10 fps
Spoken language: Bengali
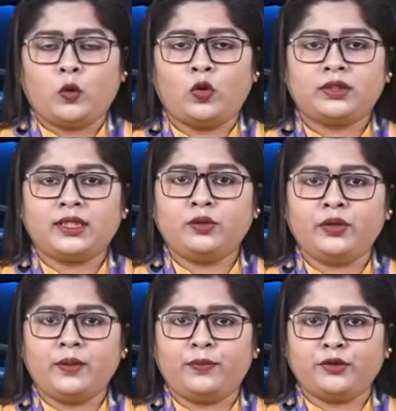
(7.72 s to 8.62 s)

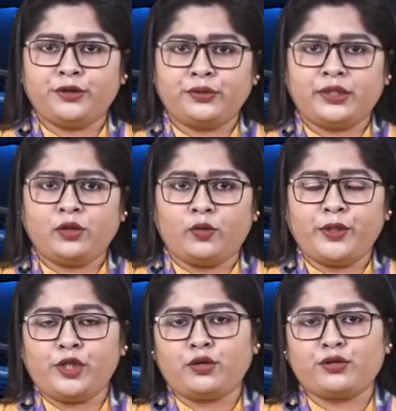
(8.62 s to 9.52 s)
অত্যাধুনিক প্রযুক্তি
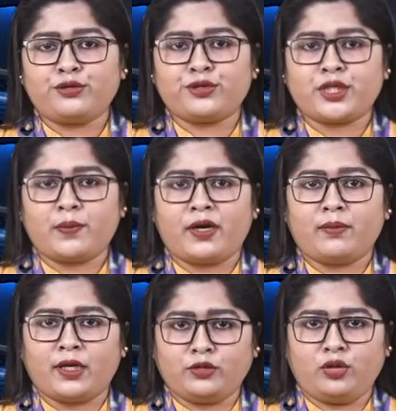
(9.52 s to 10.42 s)
ও বিশ্বস্ত
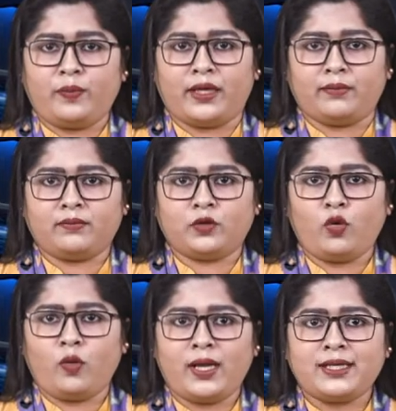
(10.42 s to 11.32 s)
সেবার মাধ্যমে
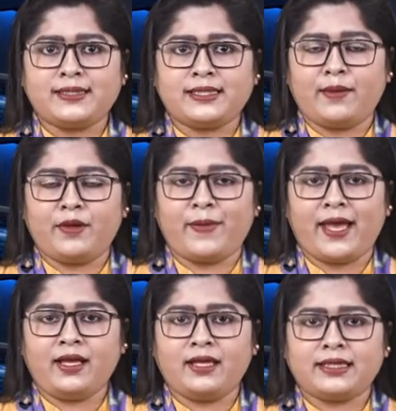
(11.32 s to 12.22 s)
গ্লোবাল ইসলামী ব্যাংক